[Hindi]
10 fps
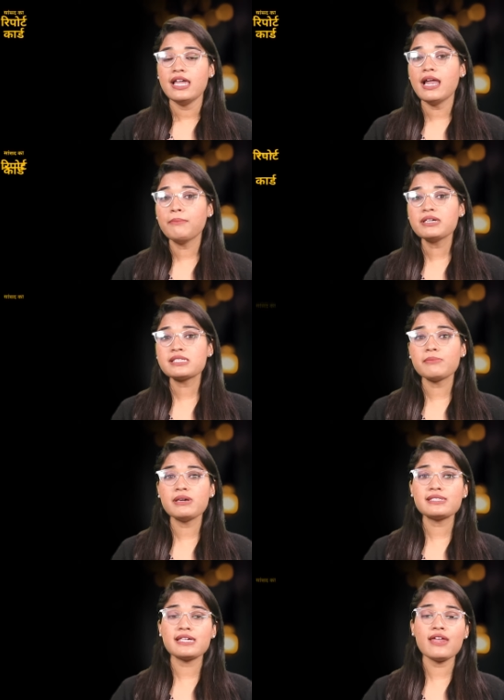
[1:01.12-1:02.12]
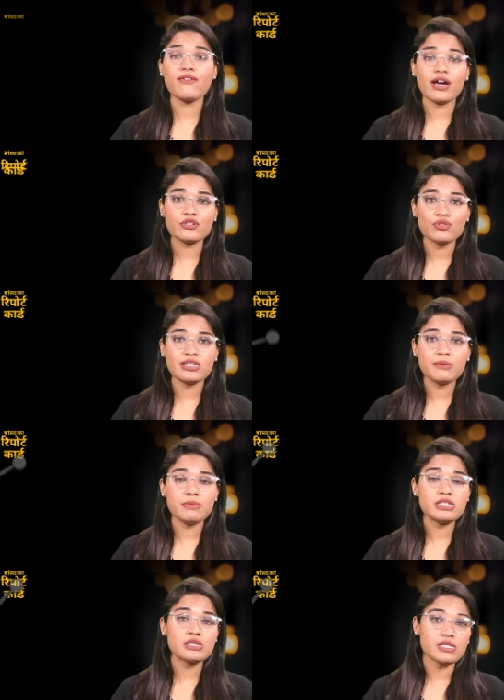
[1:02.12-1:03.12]
लंबे समय से राजनीति
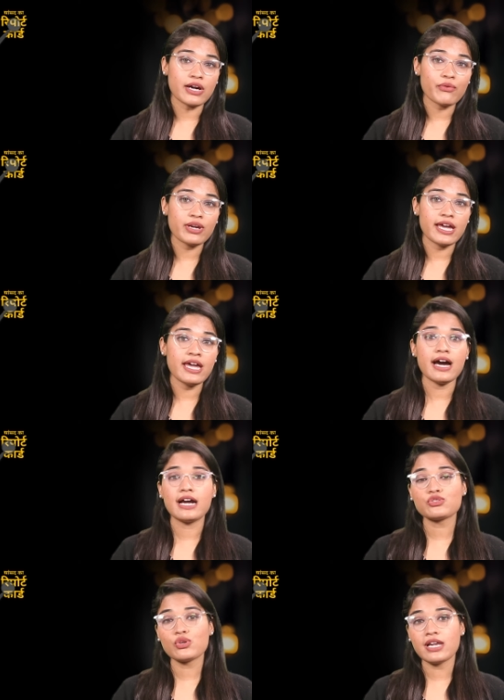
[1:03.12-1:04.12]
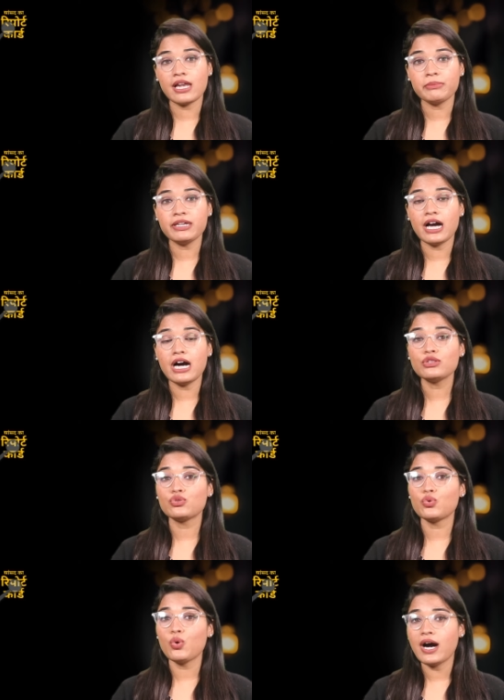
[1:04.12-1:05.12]
में सक्रिय अर्जुन लाल मीना
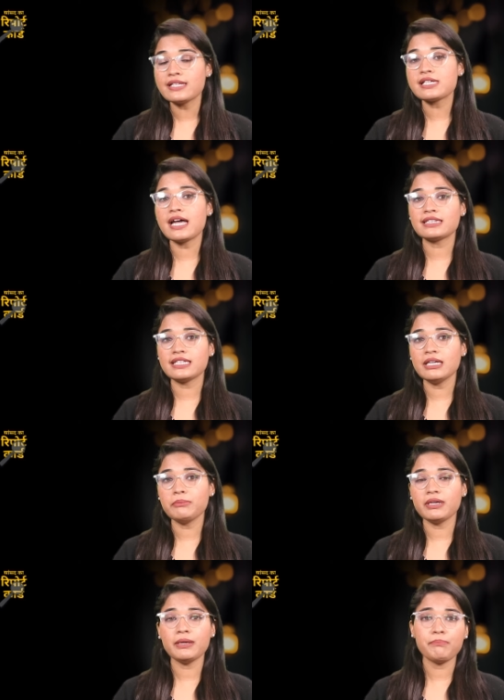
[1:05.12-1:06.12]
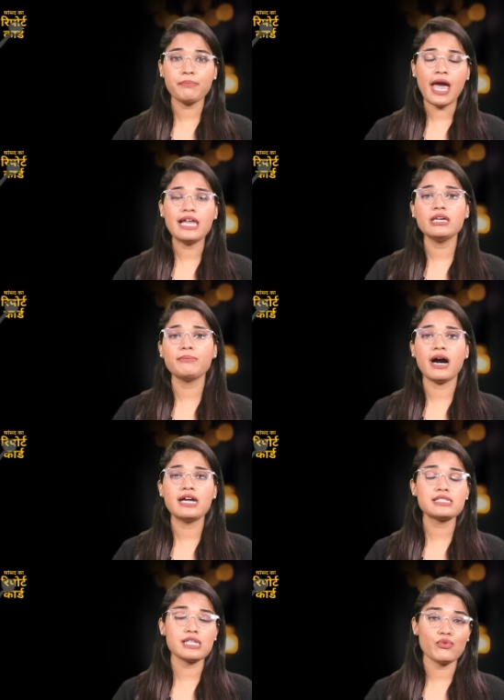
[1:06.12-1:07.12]
2003 में पहली
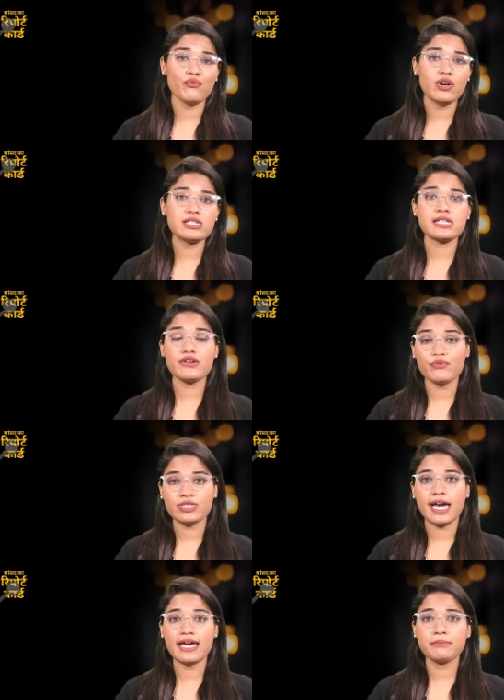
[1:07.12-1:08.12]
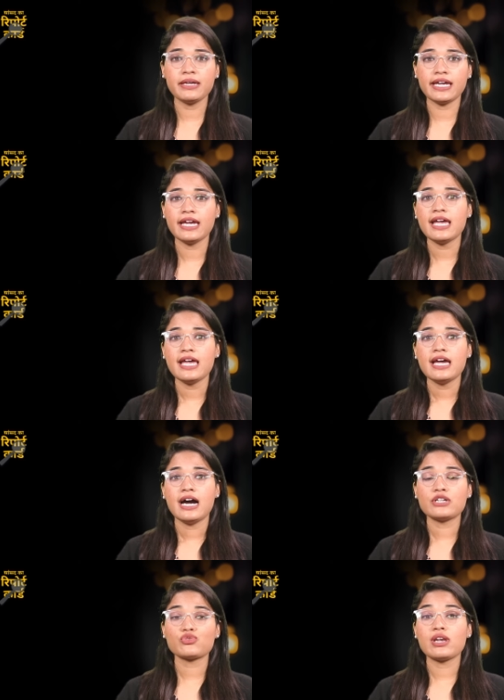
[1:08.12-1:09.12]
बार सलूंगर से विधायक बने
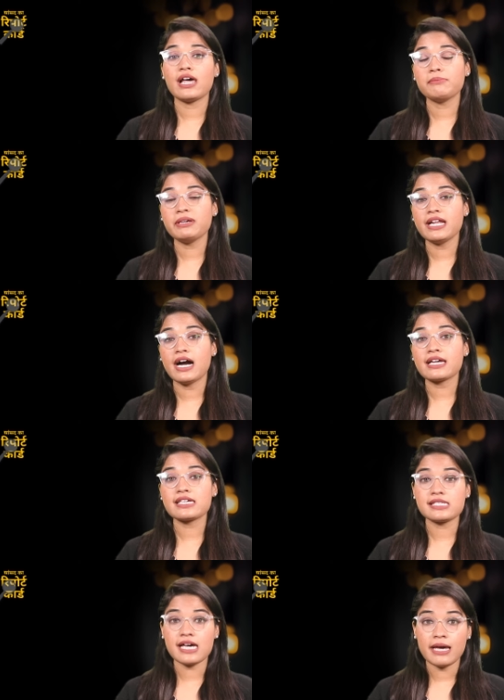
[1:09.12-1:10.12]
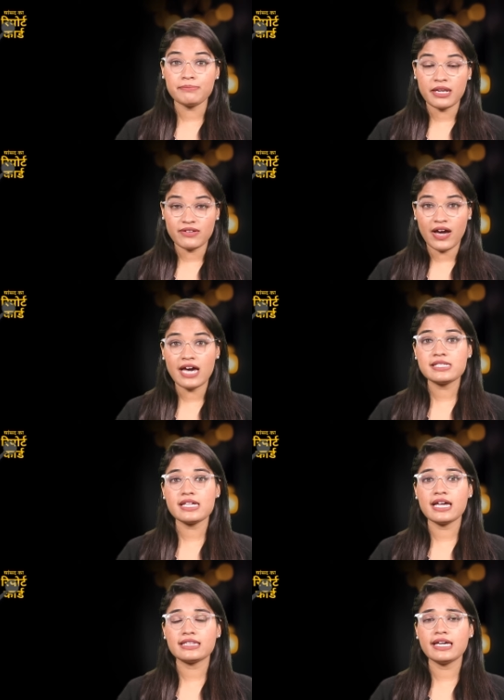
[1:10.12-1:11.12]
अर्जुन लाल मीना किसान परिवार
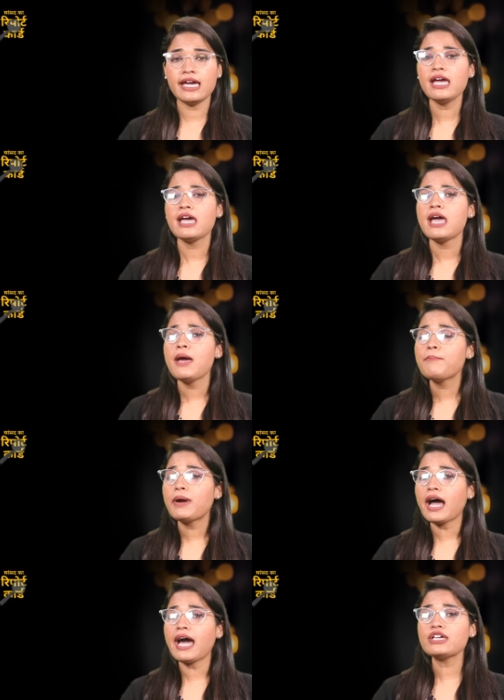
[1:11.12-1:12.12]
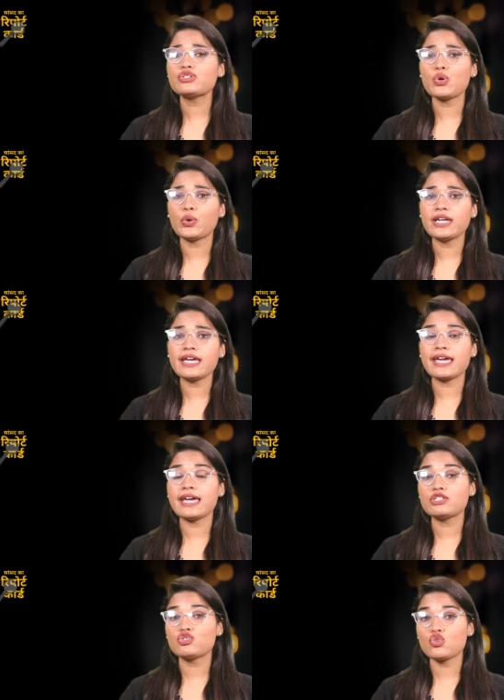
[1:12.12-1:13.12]
से आते हैं पढ़ाई छोड़ने
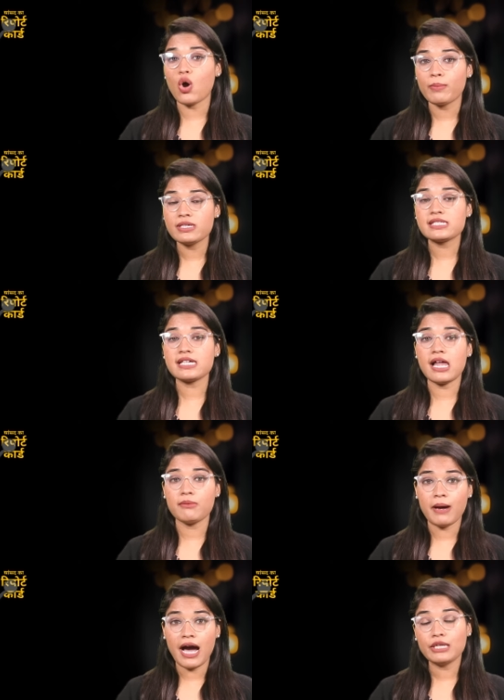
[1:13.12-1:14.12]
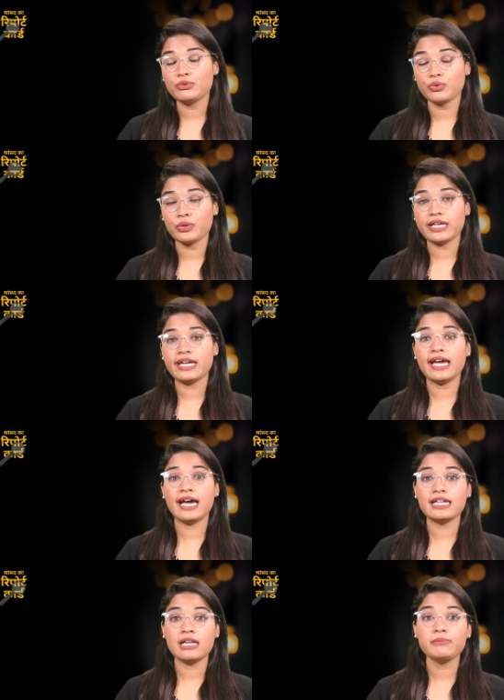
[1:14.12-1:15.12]
के 24 साल बाद उन्होंने
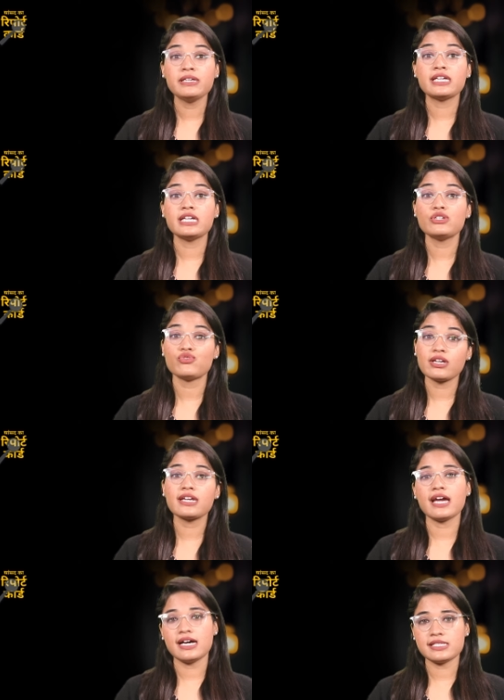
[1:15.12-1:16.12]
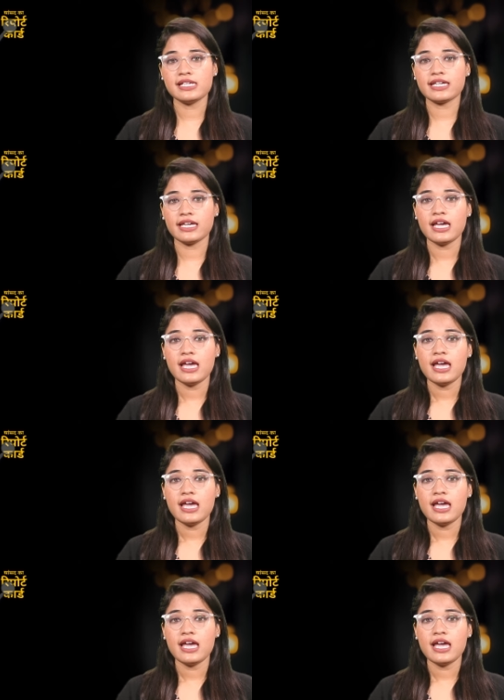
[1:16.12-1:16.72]
एलएलबी की डिग्री हासिल की